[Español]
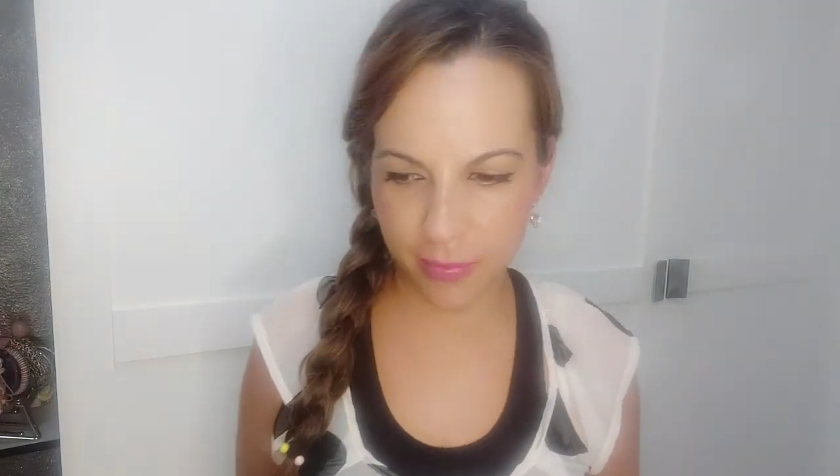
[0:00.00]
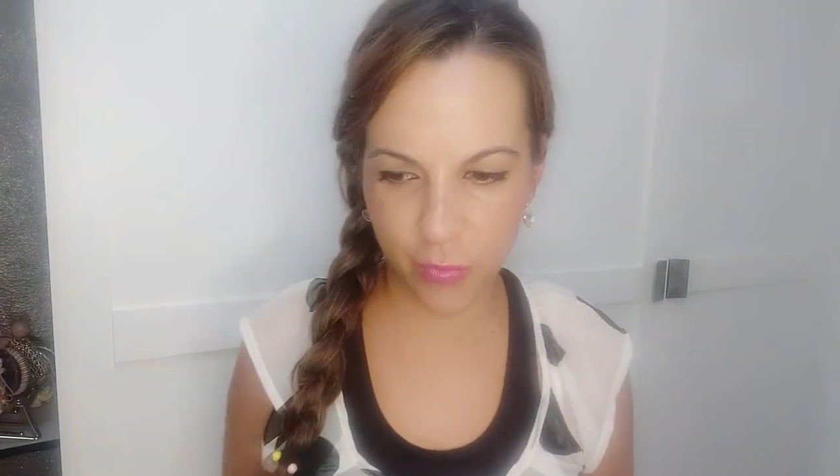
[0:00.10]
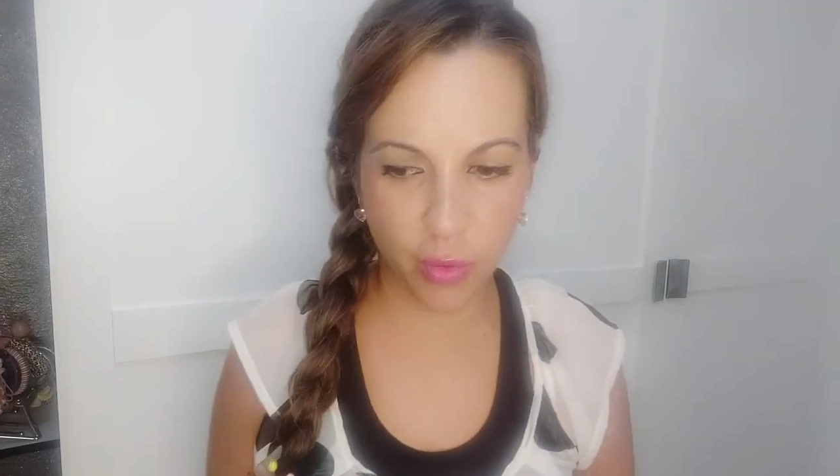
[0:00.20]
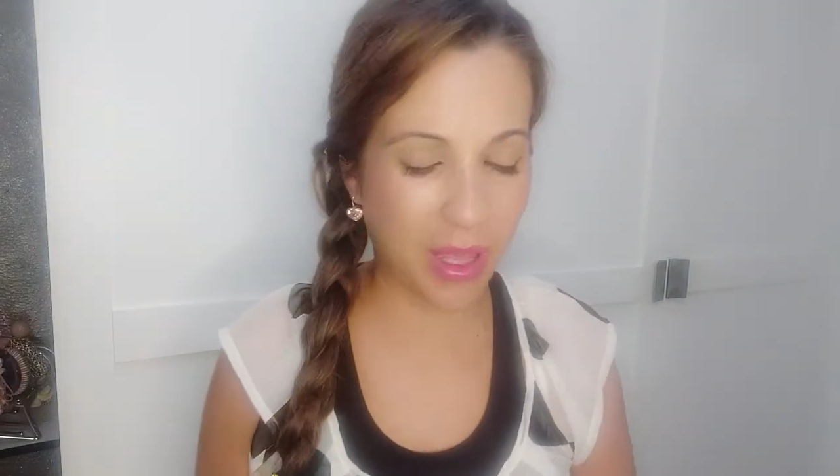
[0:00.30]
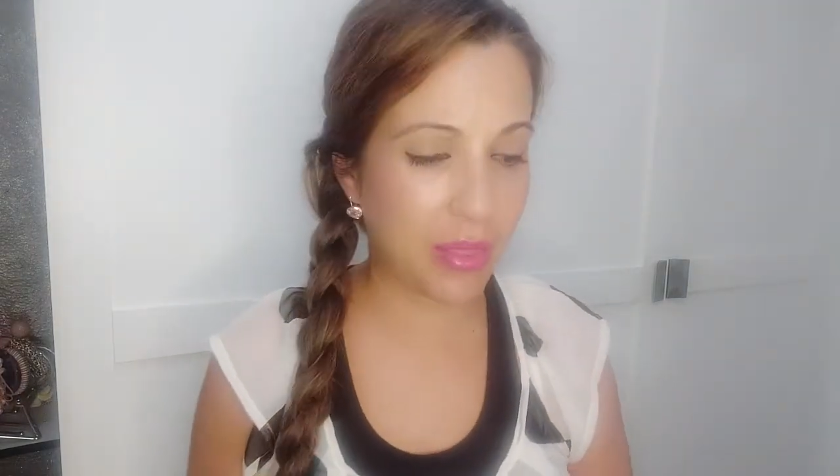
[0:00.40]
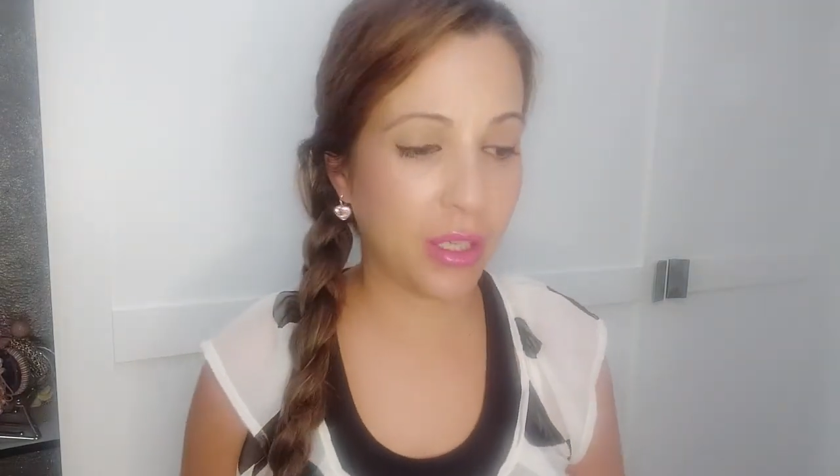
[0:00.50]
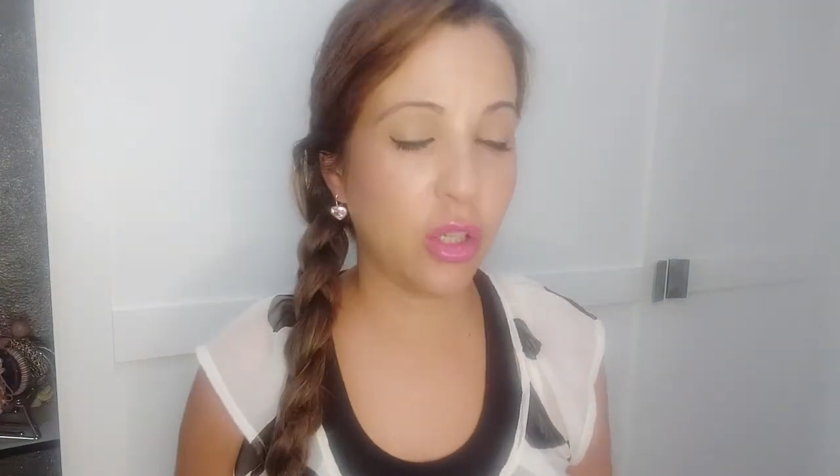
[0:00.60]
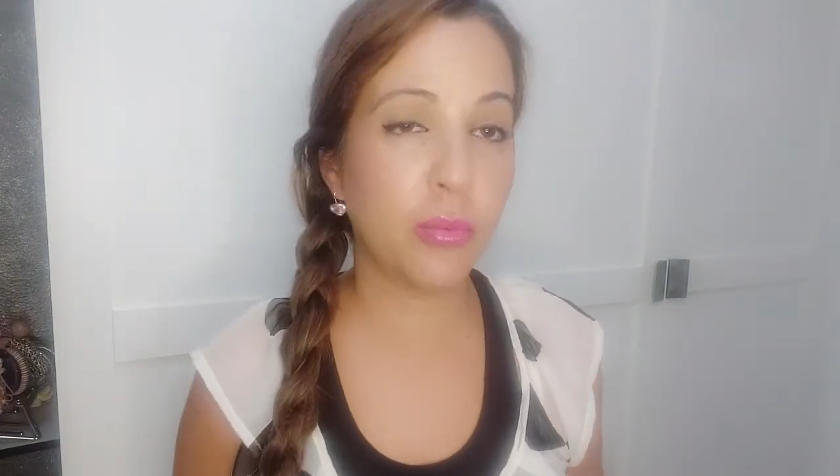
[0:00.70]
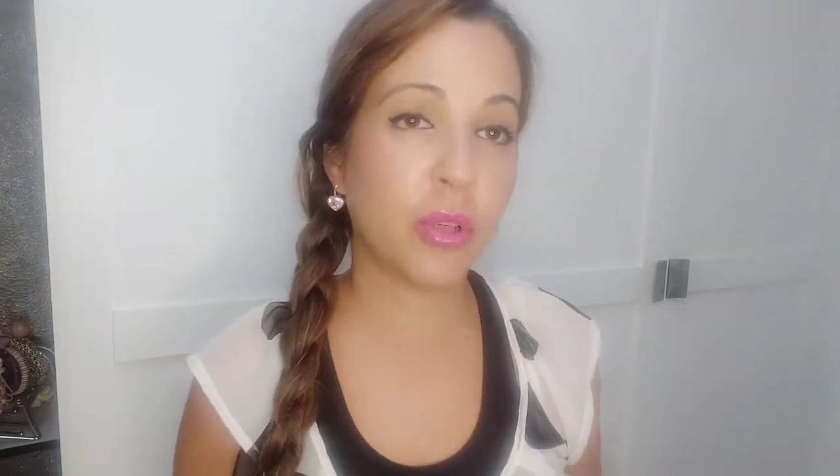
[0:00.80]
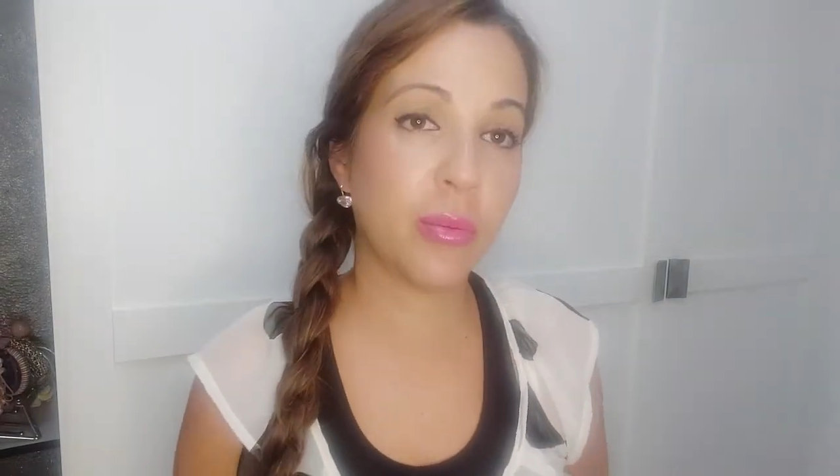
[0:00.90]
no voy a
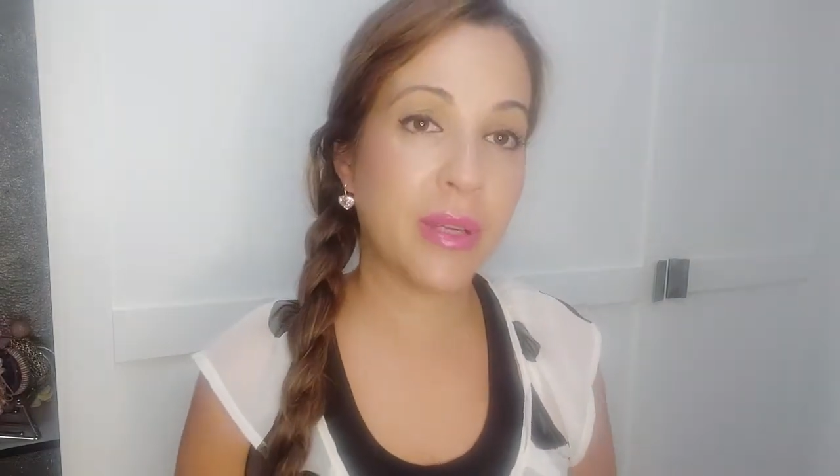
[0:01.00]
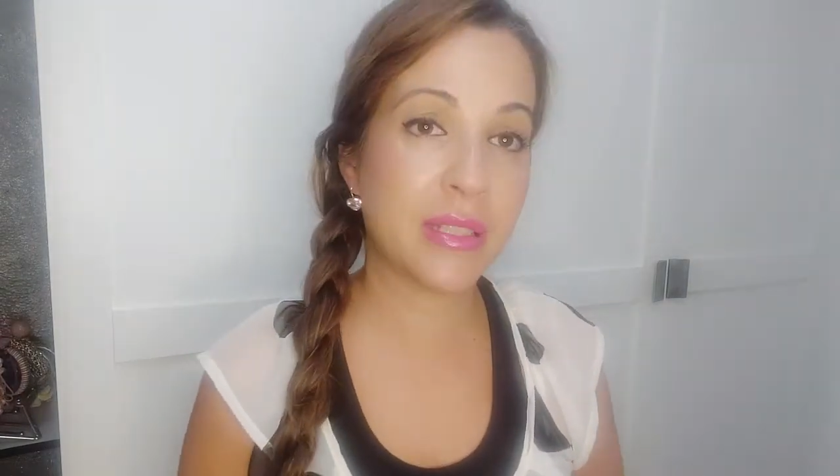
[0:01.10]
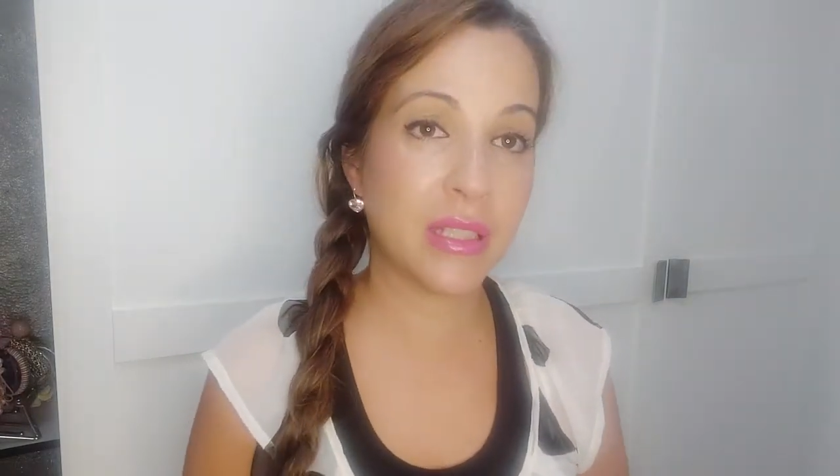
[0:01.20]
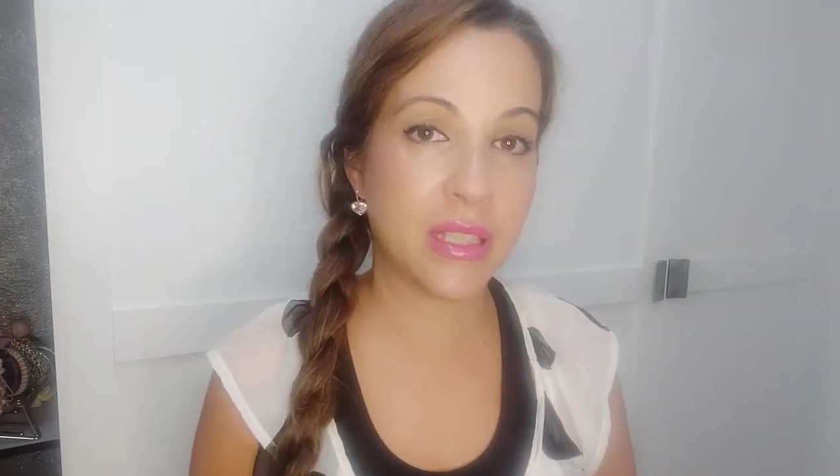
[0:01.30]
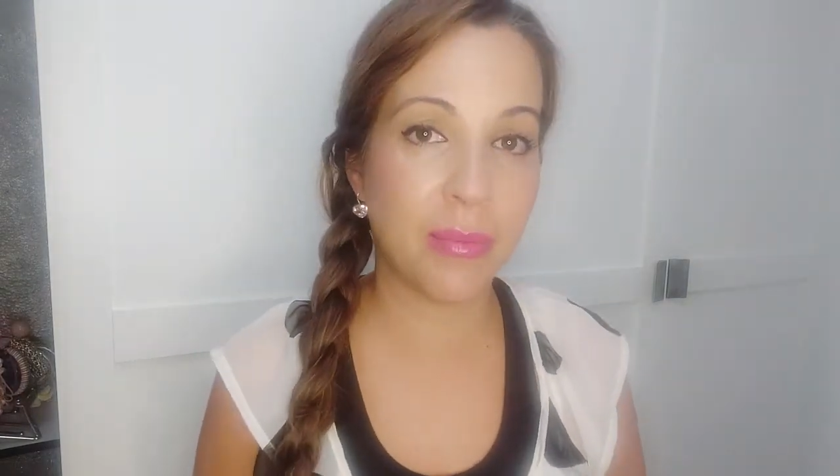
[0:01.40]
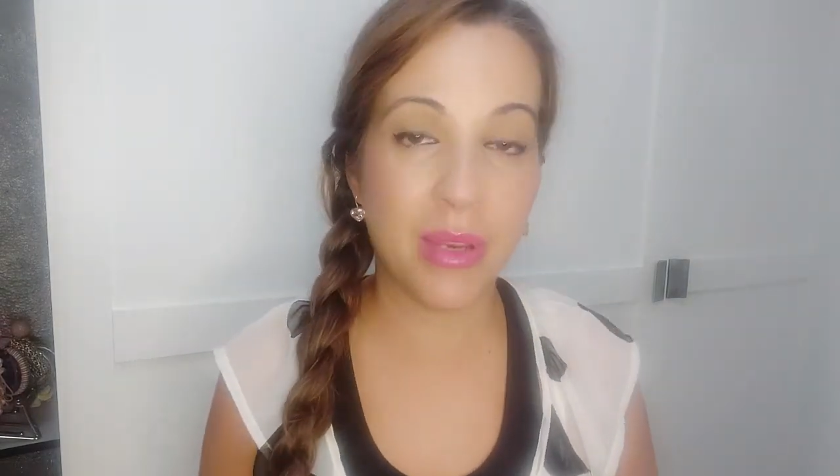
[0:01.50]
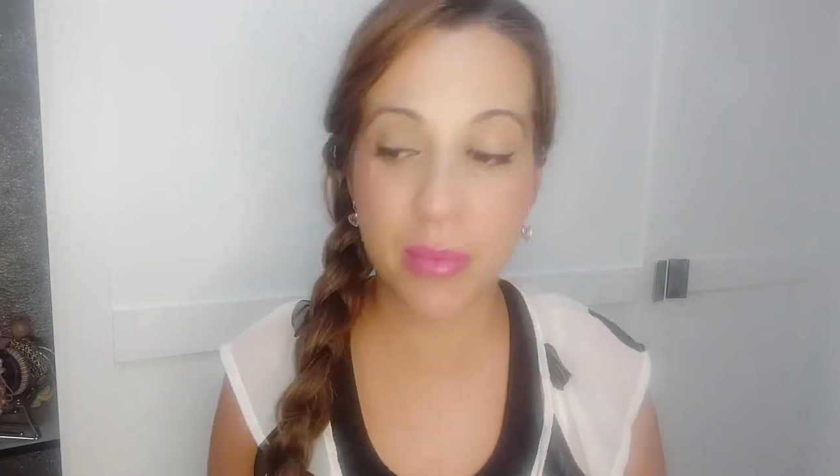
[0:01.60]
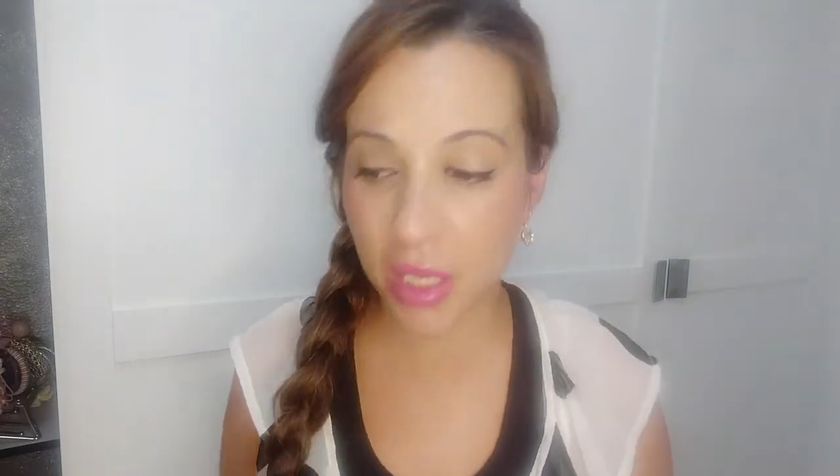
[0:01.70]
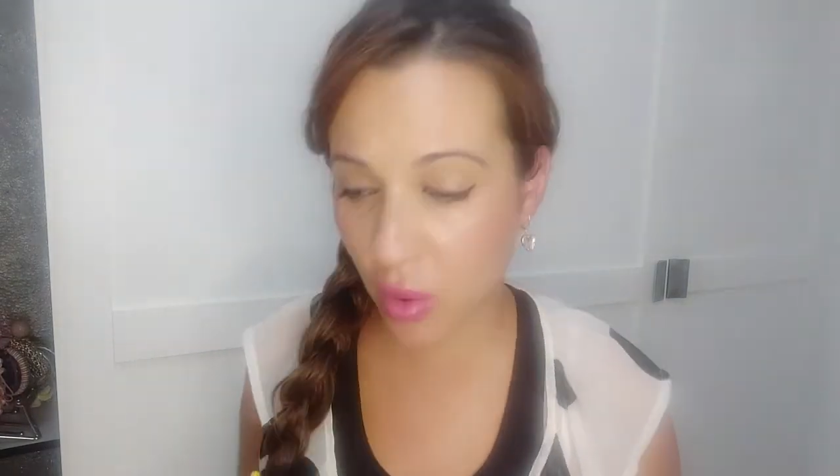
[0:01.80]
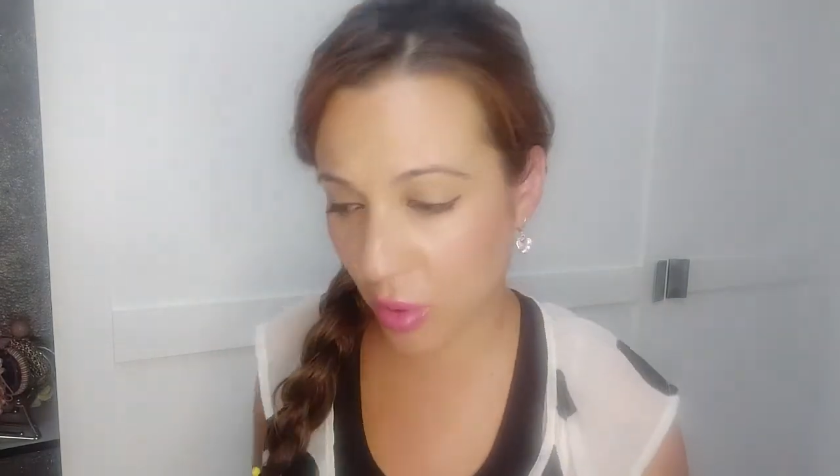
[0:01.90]
hacerlo por meses de primero,